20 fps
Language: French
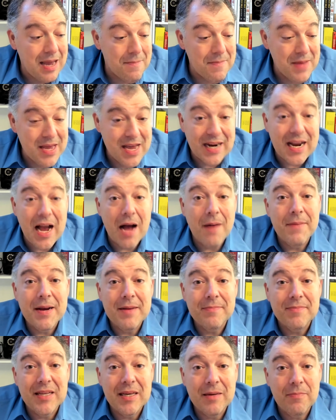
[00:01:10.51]
mais il y a quand
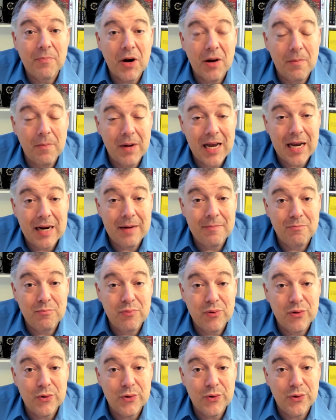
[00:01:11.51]
même des problèmes
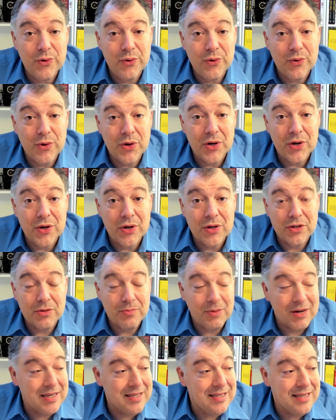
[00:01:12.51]
plus, je
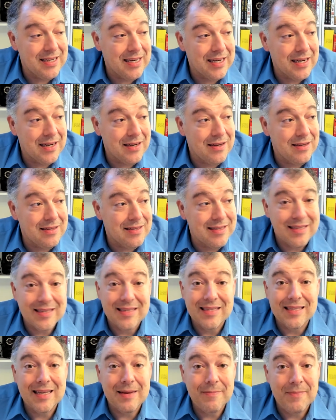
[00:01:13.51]
pourrais dire,
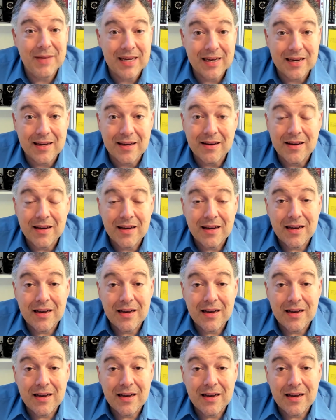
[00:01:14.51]
systémiques